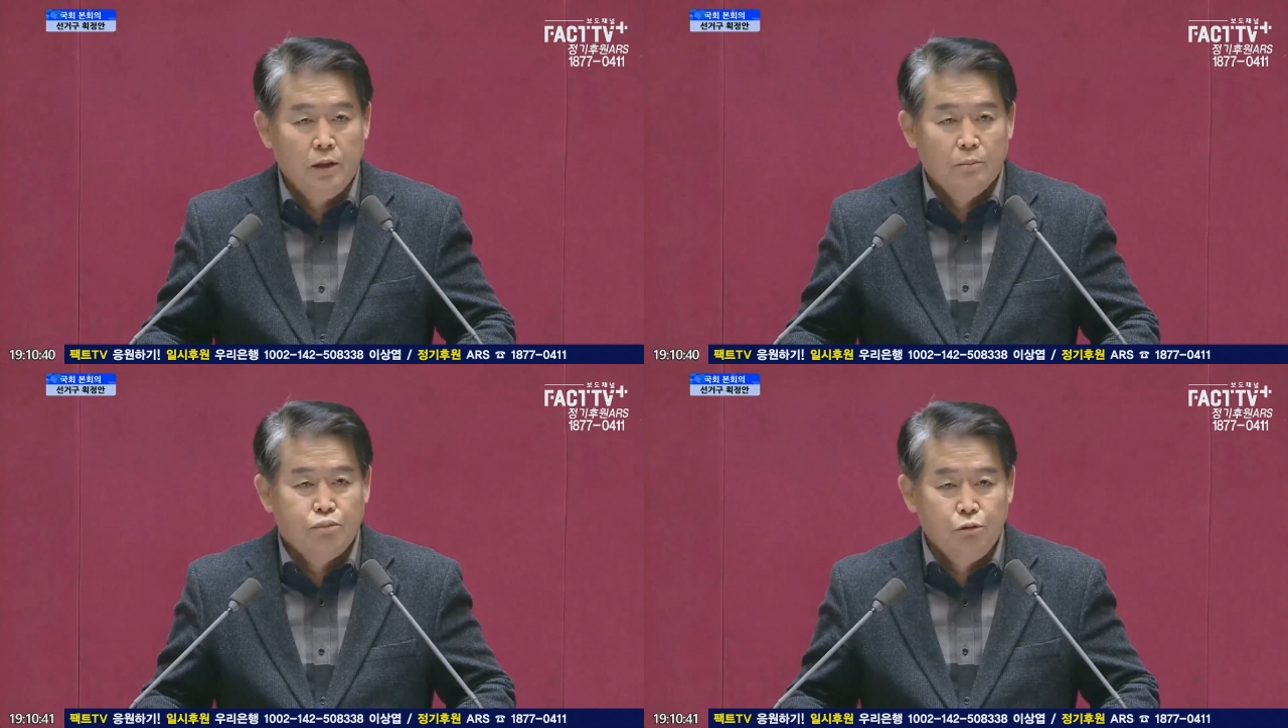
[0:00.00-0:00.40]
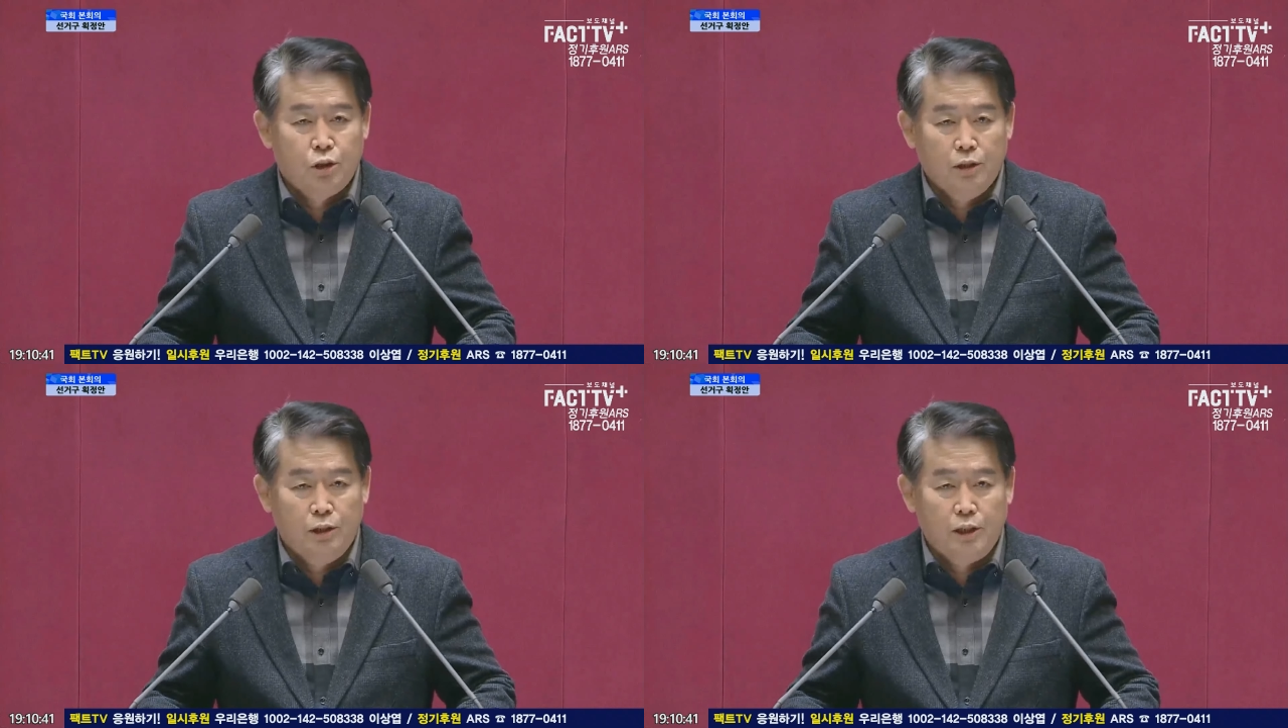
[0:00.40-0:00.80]

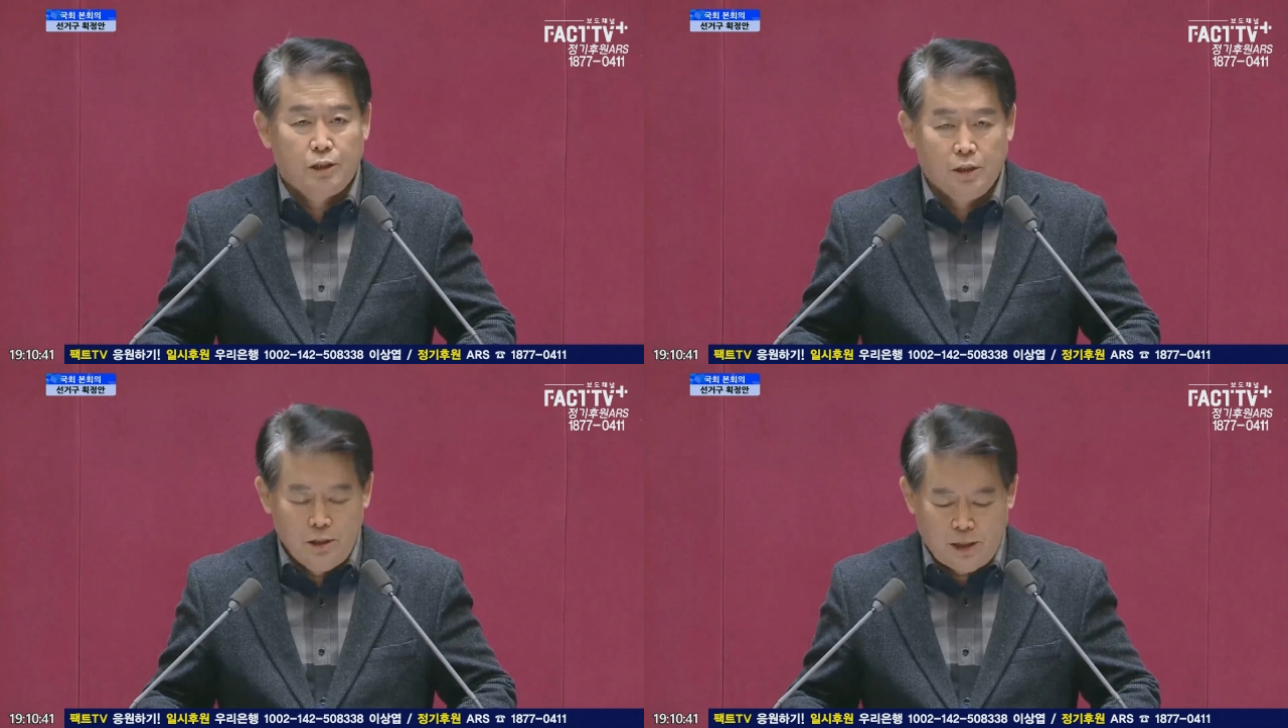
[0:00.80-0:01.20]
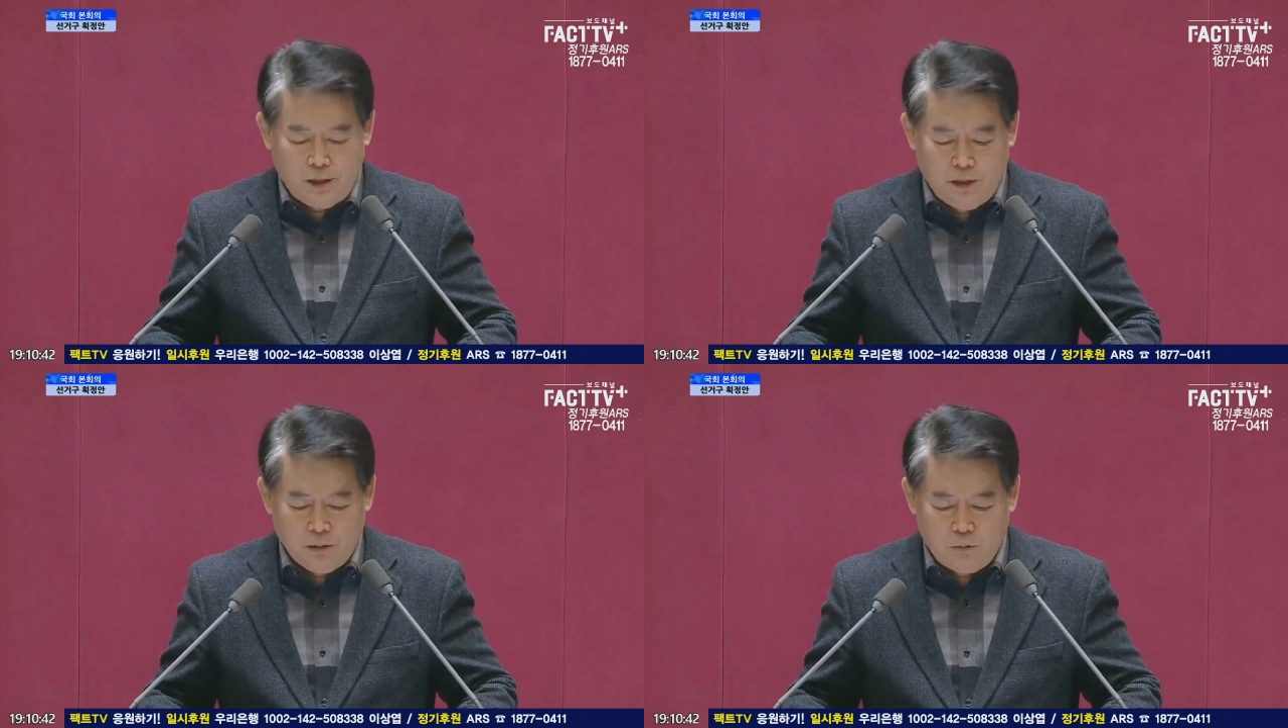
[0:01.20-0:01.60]
부천시 전체
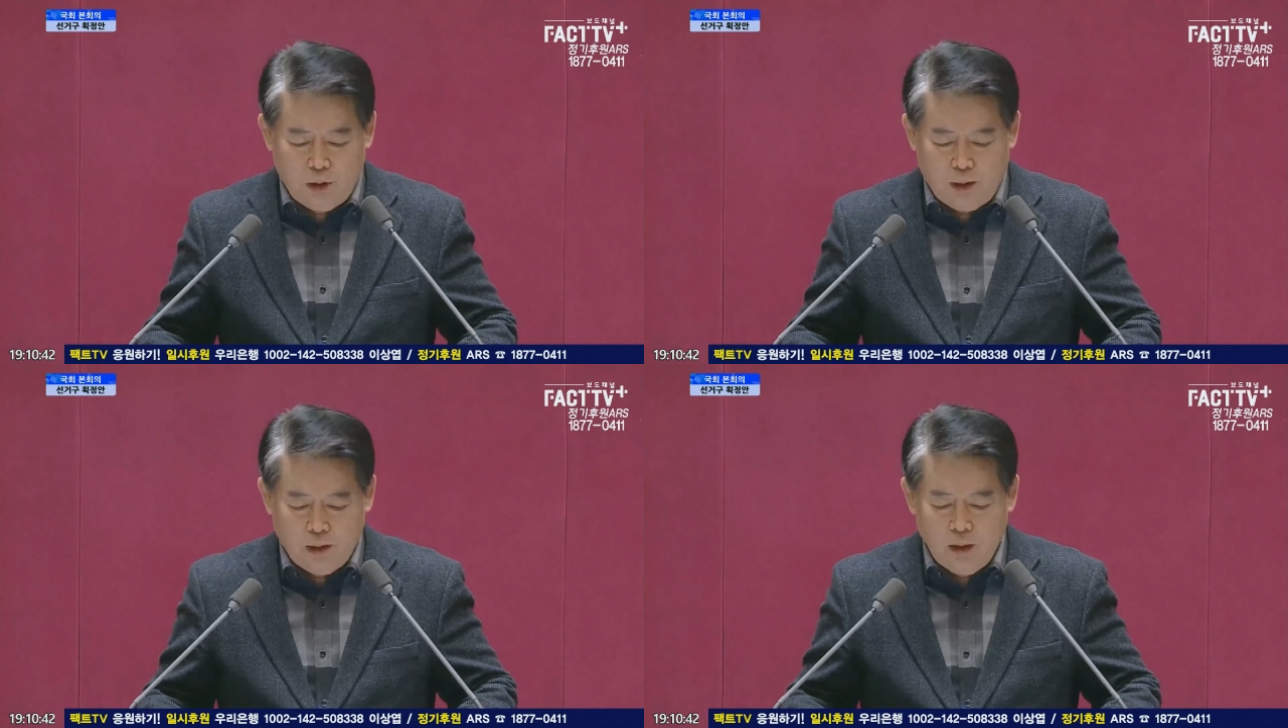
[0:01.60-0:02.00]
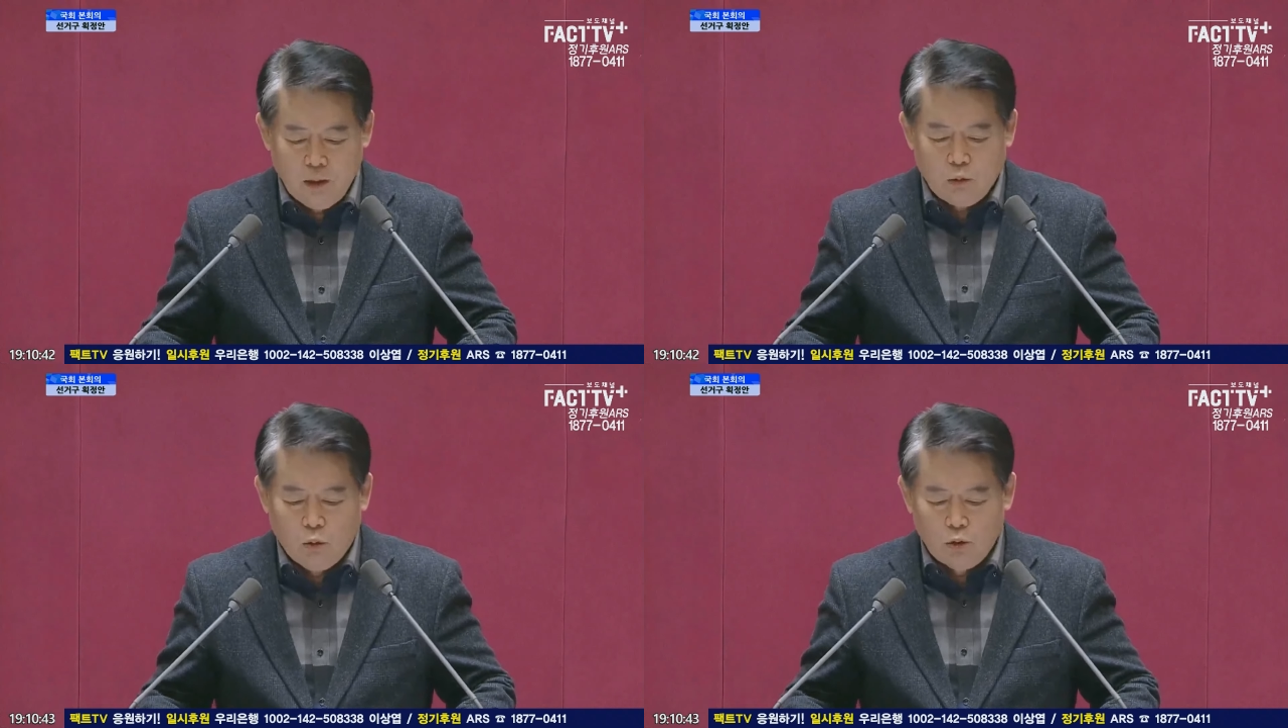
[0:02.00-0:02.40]
지역구에
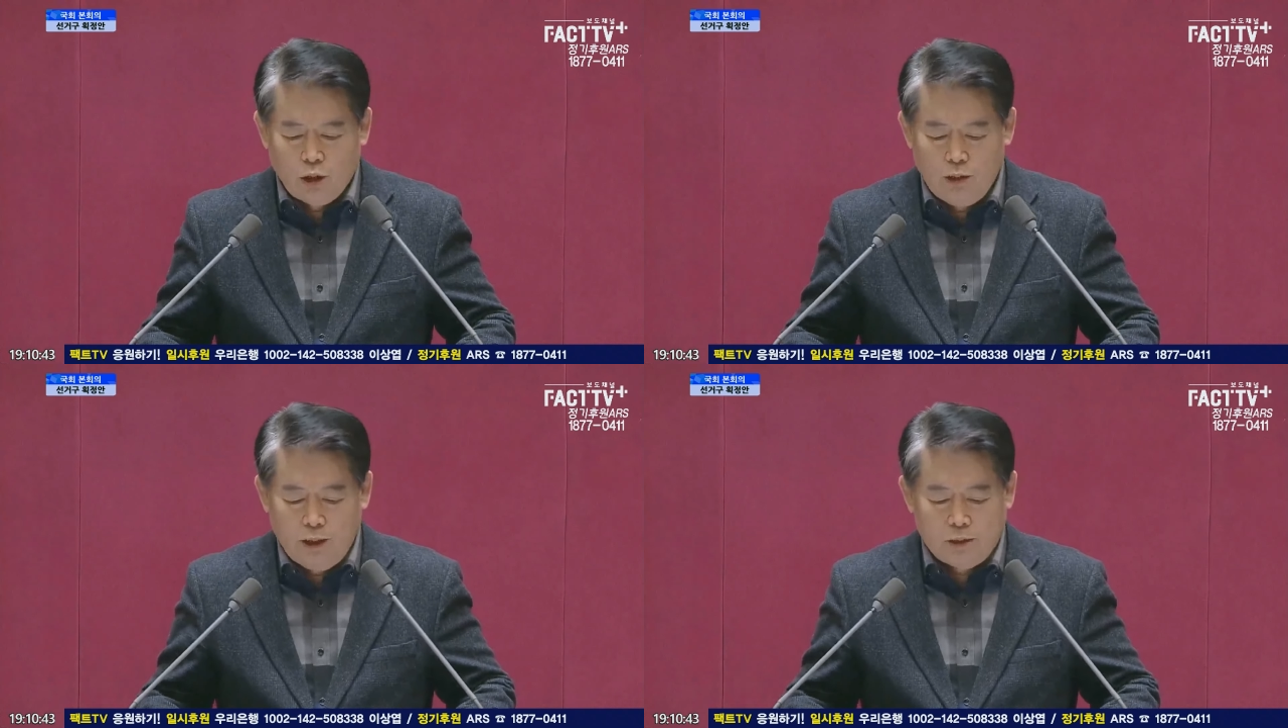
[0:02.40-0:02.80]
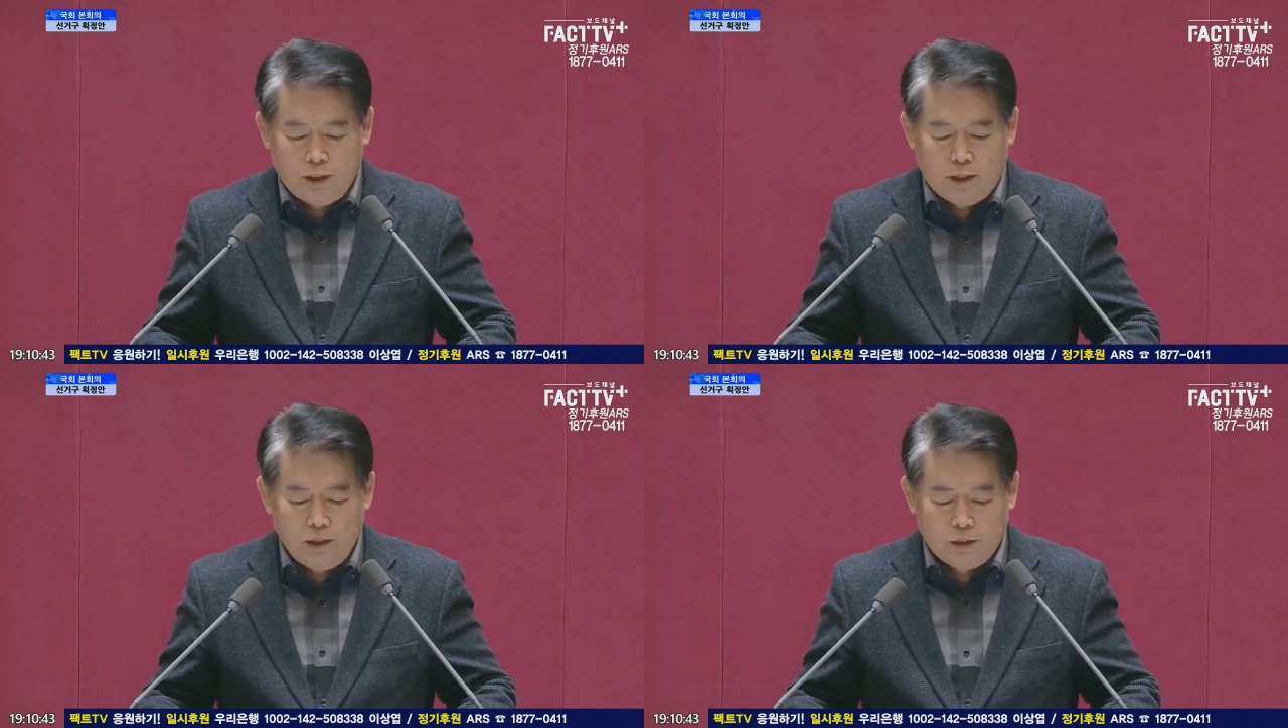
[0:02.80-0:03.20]
공천을 해서는
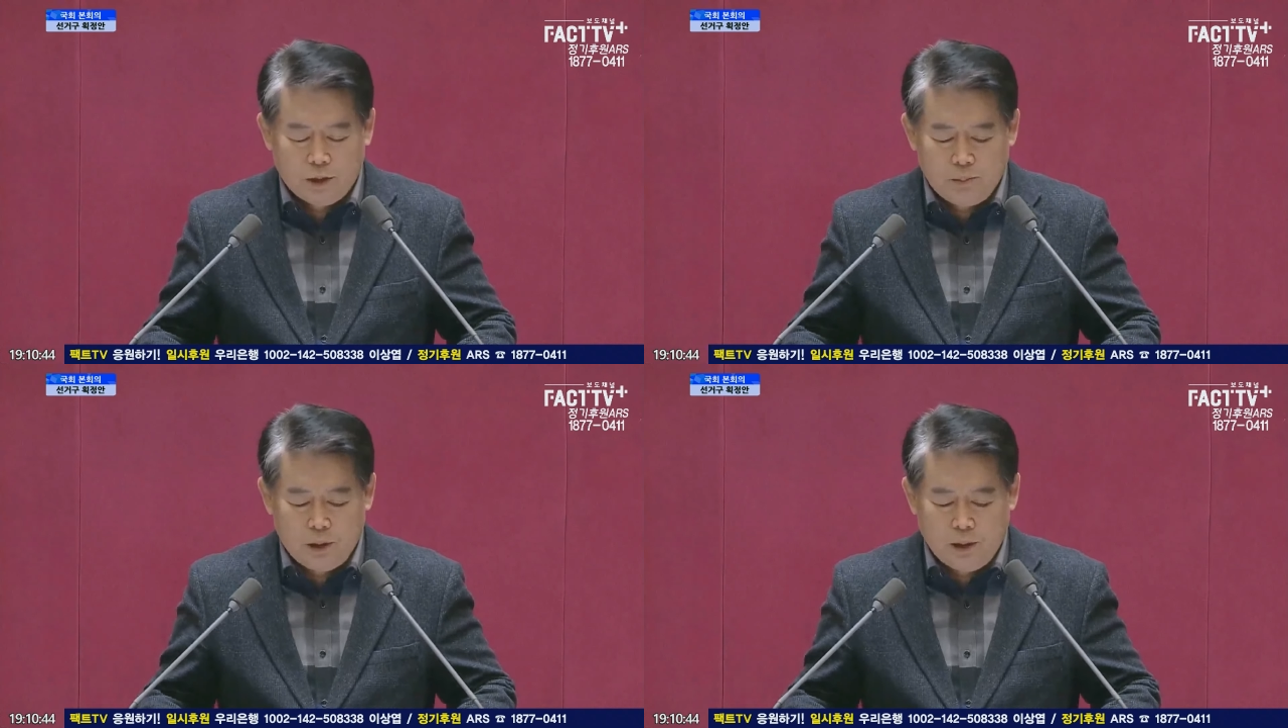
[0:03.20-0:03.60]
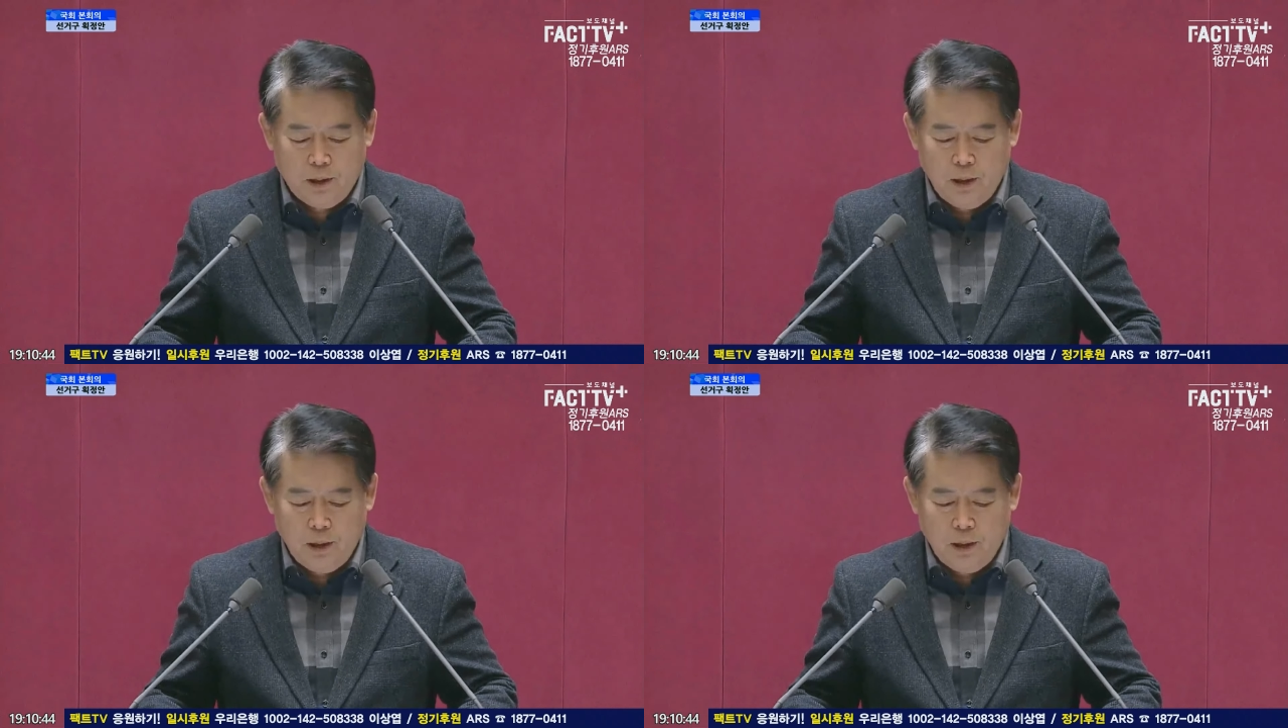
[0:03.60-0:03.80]
안 될 것입니다.